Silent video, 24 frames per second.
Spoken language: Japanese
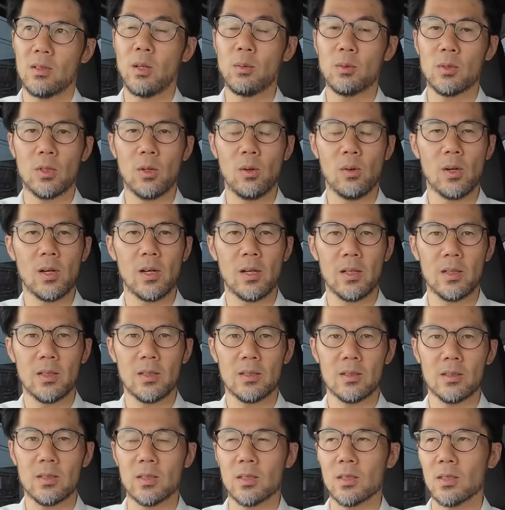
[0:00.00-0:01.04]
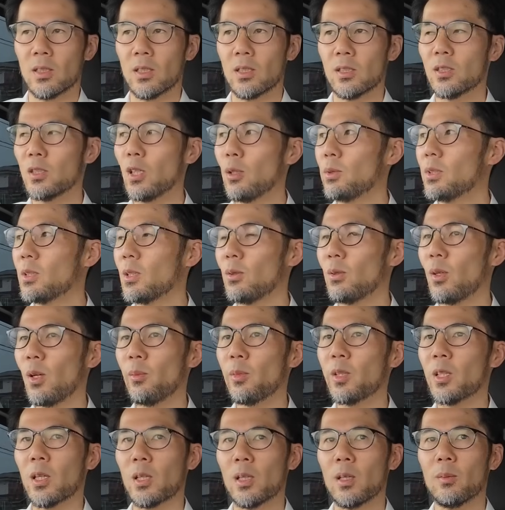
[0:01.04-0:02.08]
多分8日ですね久々の
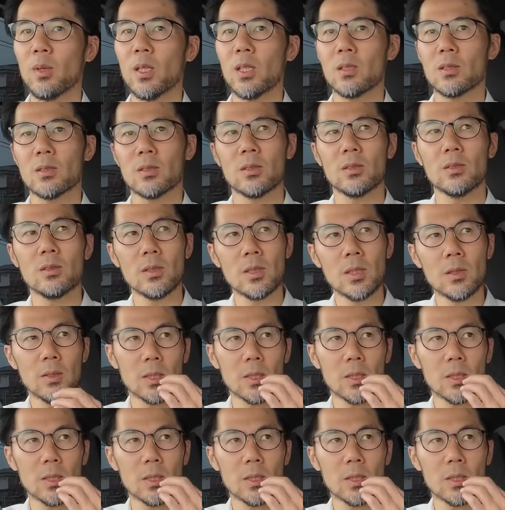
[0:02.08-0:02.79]
雨だねまだ梅雨入